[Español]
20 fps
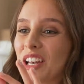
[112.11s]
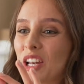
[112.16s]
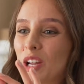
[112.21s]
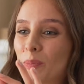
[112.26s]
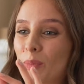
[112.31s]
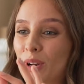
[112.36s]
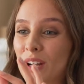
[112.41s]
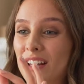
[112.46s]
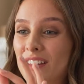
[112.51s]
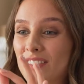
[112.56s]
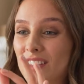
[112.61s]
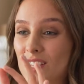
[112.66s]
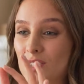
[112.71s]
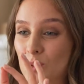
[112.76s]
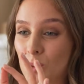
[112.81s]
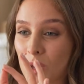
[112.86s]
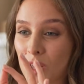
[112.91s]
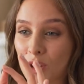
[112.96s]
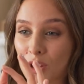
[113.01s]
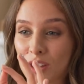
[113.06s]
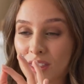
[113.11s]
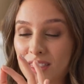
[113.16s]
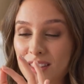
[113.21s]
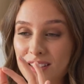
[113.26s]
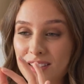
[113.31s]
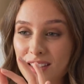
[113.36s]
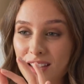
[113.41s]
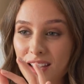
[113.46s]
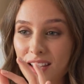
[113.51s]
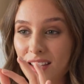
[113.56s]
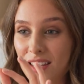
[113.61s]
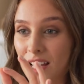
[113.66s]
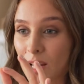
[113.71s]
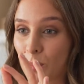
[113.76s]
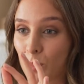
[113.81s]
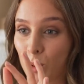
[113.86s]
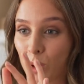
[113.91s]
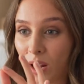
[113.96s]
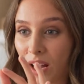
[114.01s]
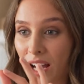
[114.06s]
Lo ponen entre su dedo índice y el
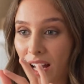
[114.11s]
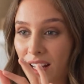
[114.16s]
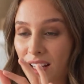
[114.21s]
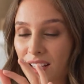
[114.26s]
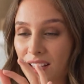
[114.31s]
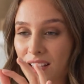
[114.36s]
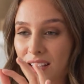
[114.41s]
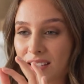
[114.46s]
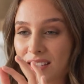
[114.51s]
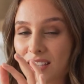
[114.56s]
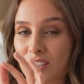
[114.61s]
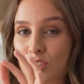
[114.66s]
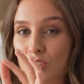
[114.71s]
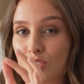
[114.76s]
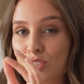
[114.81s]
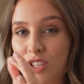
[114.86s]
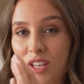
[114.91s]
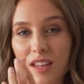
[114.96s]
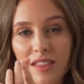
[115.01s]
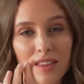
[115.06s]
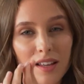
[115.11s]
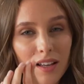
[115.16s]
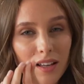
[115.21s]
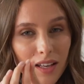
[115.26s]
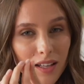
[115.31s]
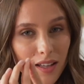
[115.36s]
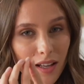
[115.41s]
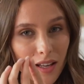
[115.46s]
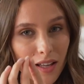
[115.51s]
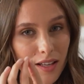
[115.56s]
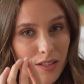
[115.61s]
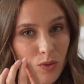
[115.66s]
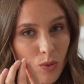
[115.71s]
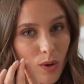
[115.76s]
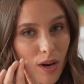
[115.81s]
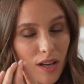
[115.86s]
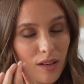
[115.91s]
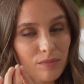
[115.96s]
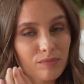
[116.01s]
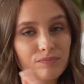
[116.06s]
pulgar y si no sienten cristales de
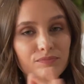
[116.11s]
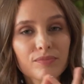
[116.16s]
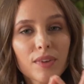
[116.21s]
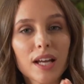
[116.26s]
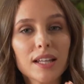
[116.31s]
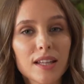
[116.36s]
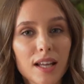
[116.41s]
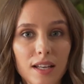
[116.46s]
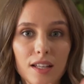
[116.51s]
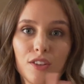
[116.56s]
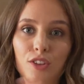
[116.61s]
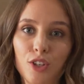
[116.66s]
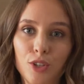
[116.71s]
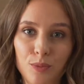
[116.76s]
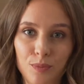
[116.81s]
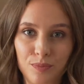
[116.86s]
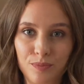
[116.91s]
azúcar, está listo.